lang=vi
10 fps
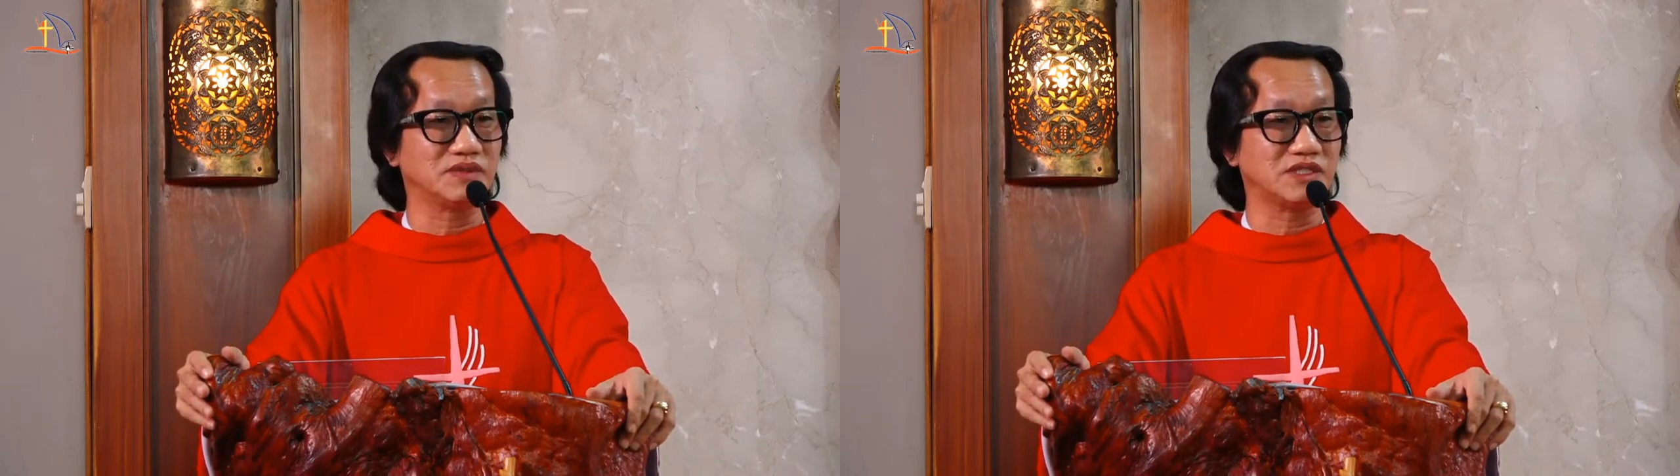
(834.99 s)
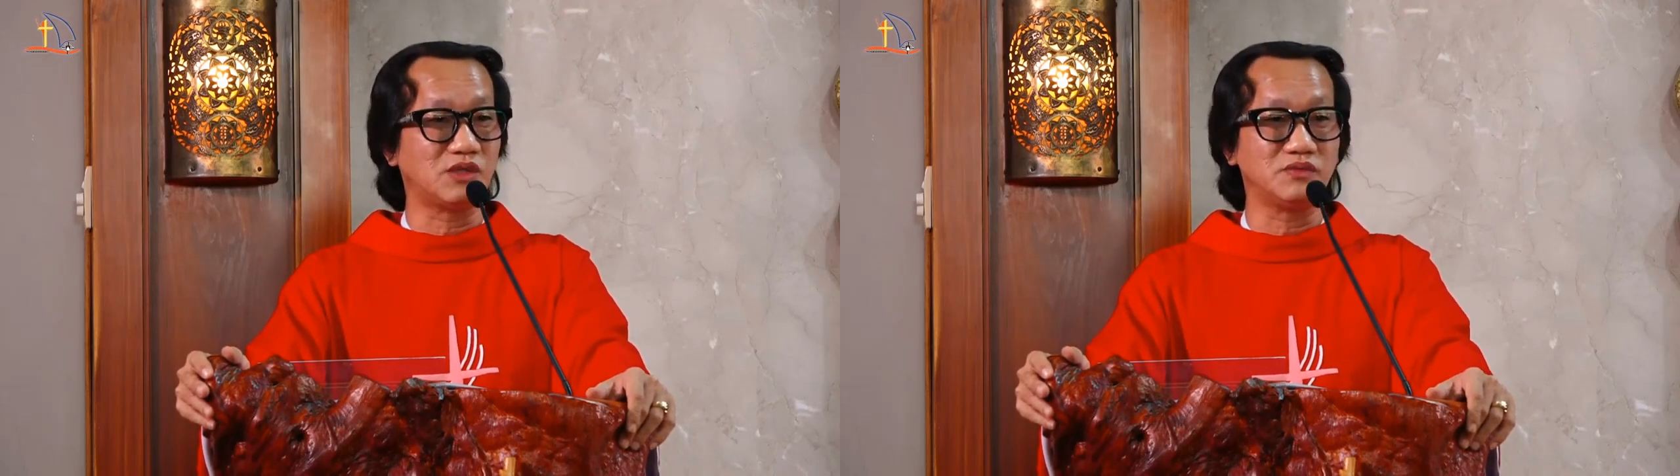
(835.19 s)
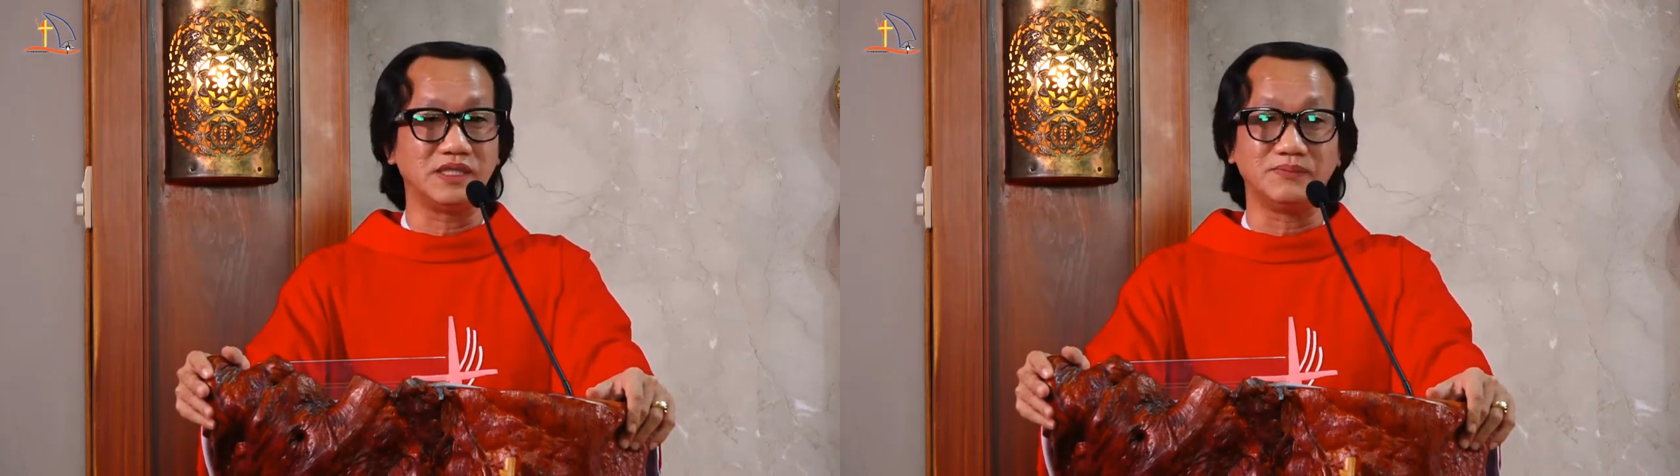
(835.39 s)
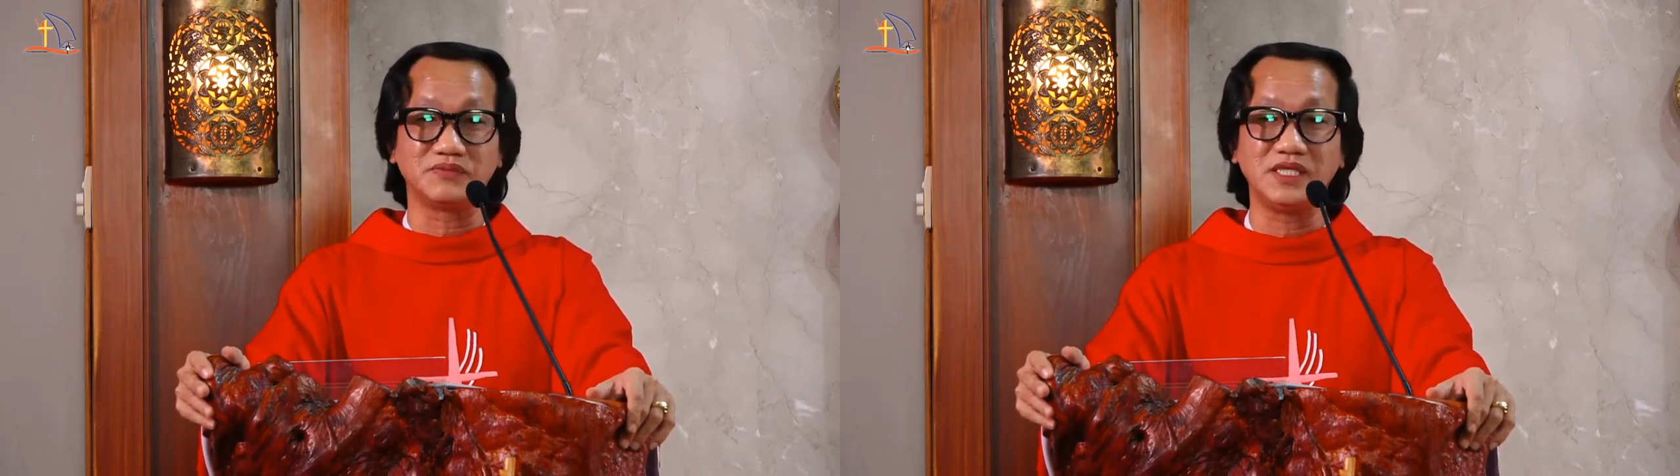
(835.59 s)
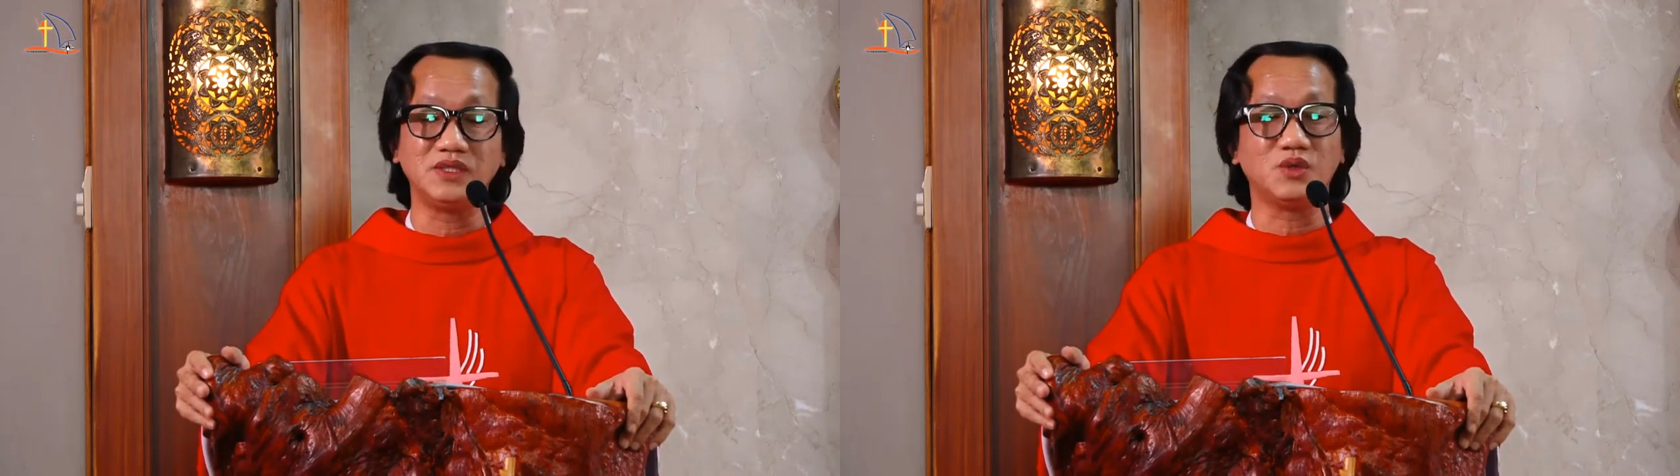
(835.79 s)
trong niềm
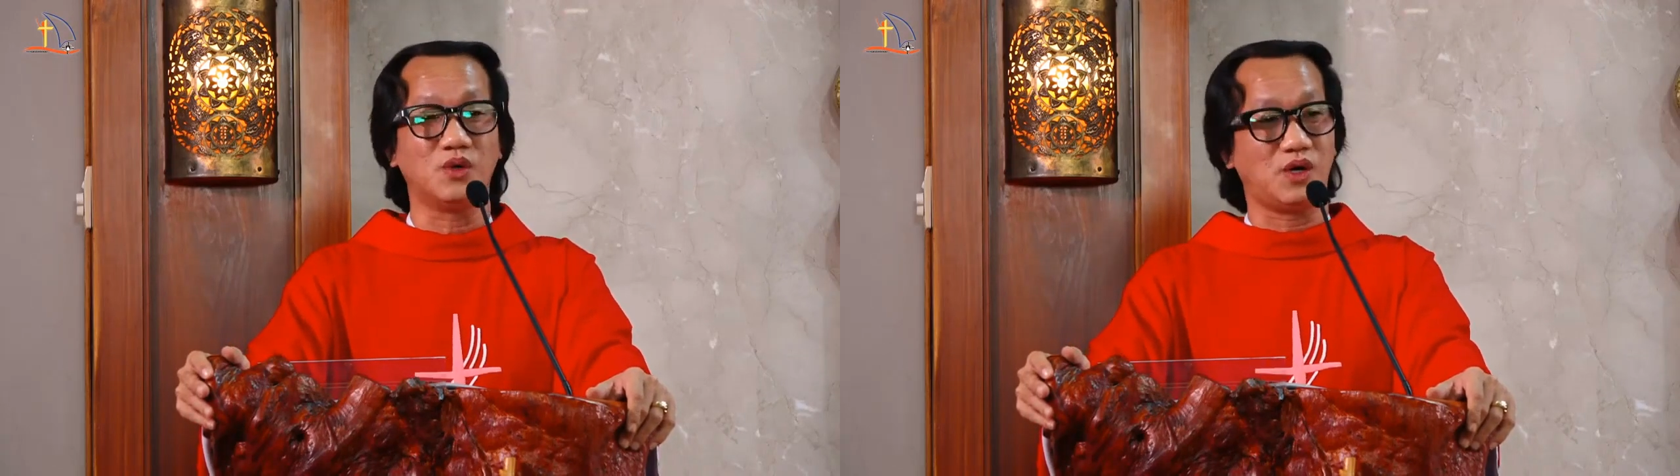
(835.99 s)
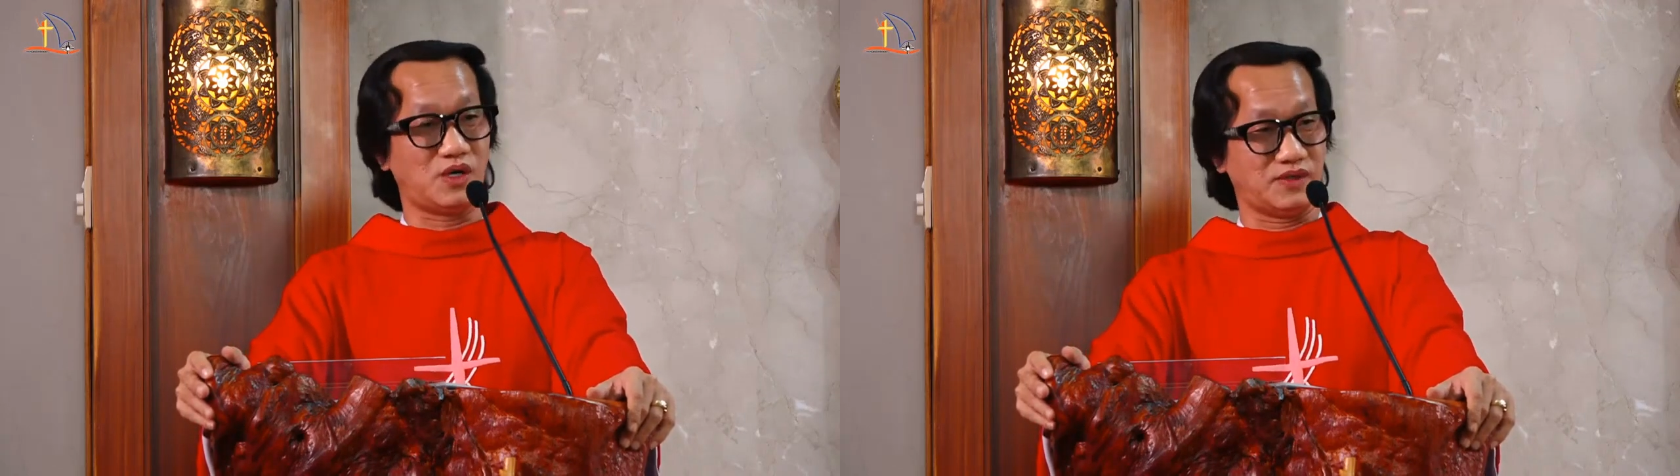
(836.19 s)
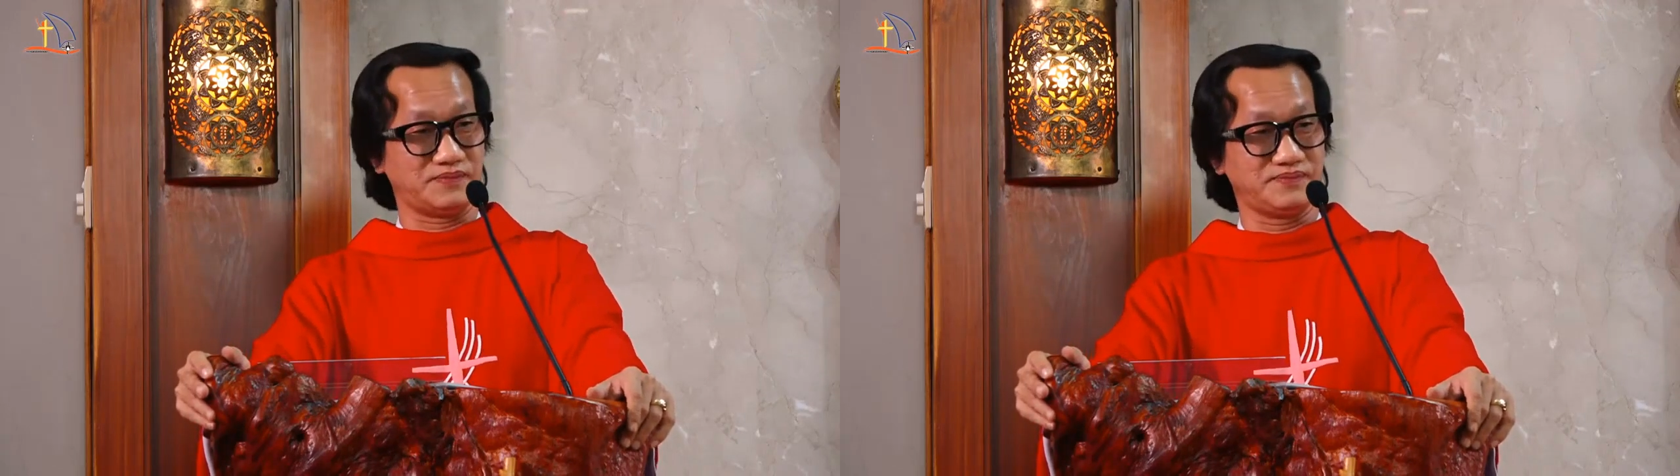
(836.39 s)
tin của họ.